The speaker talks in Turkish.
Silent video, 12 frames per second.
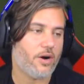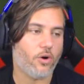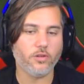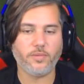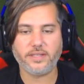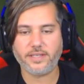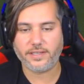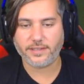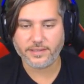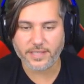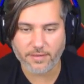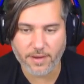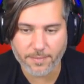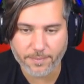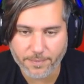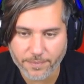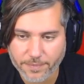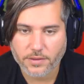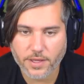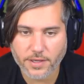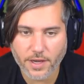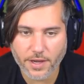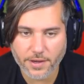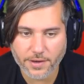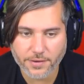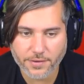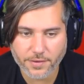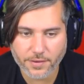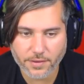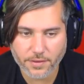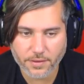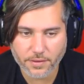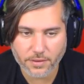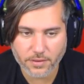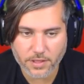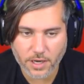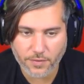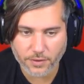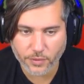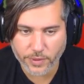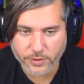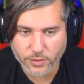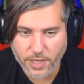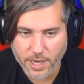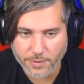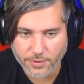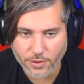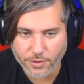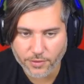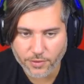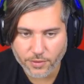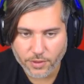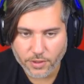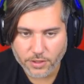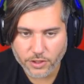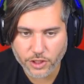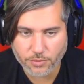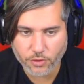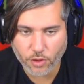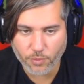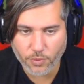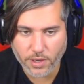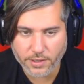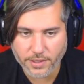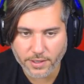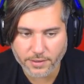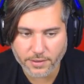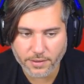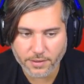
Olmadı. Devam. Denayer kafa duvarısını kaybediyor. Şimdi top Müller'den